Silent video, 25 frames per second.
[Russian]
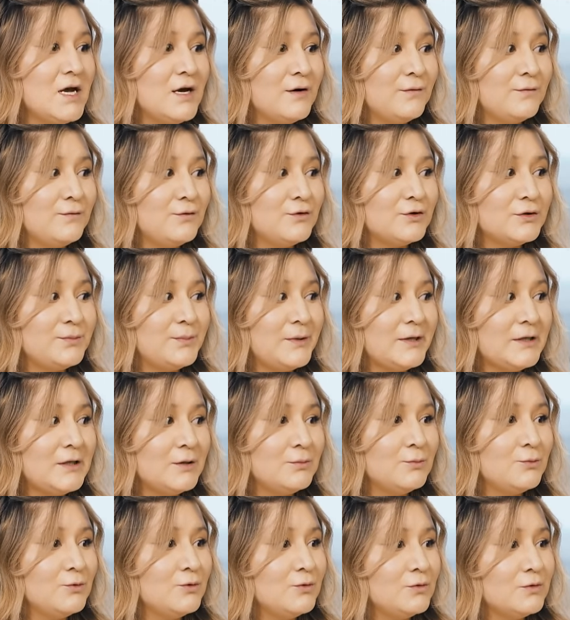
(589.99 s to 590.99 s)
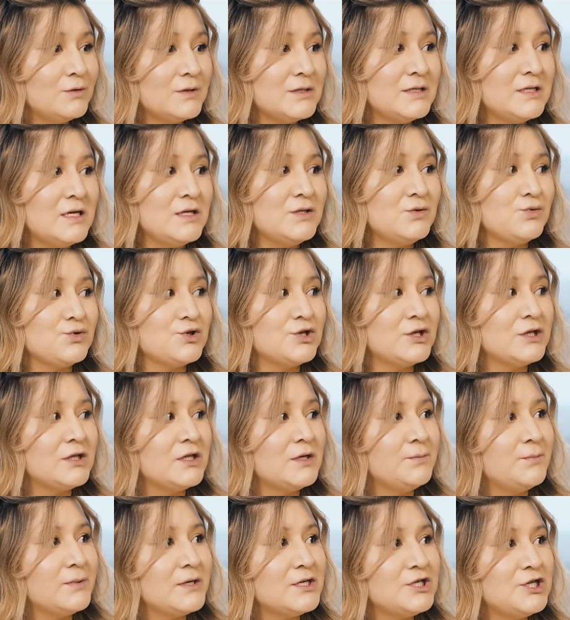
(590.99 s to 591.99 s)
Вот, поэтому здесь уже
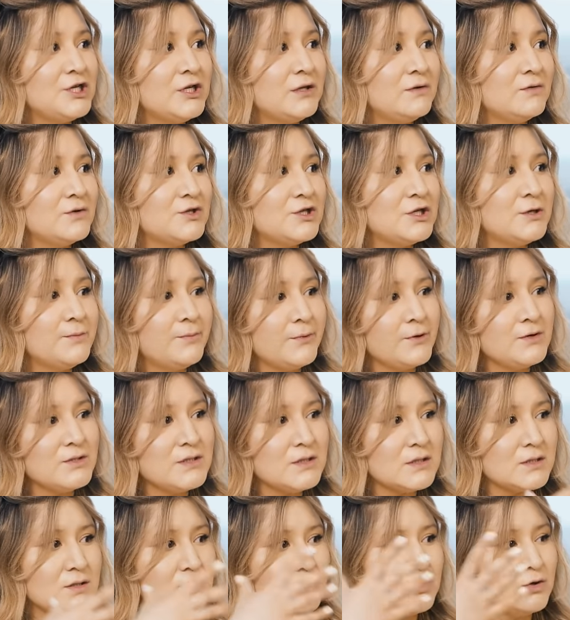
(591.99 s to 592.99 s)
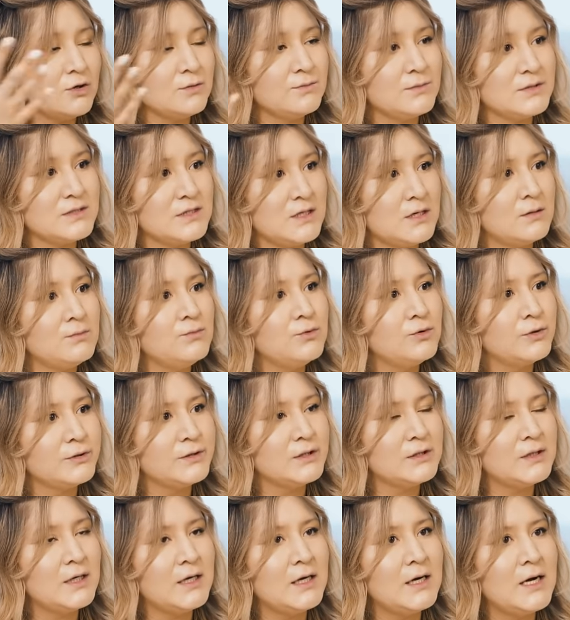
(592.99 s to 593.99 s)
ты просчитываешь не просто стоимость
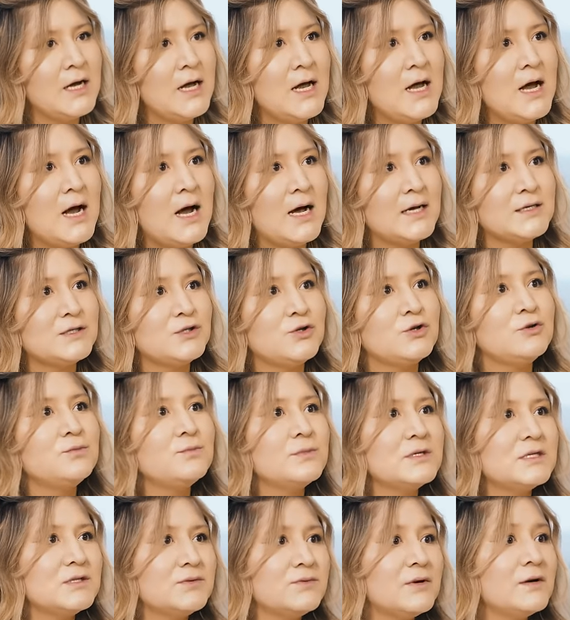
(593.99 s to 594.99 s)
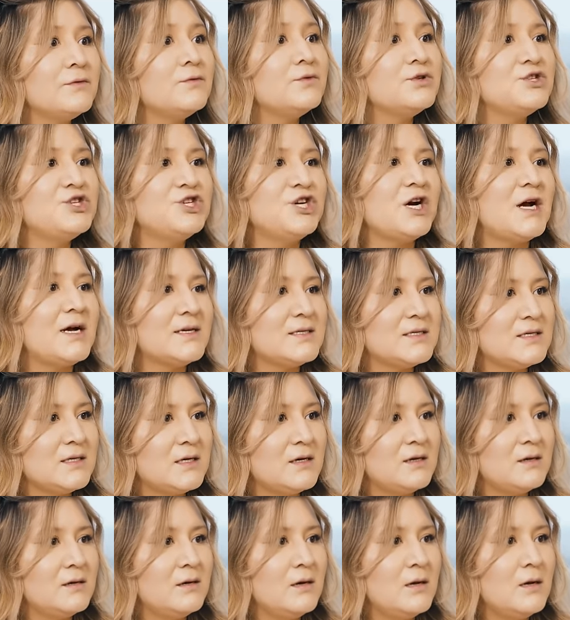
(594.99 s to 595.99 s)
работы, да, а стоимость своего часа,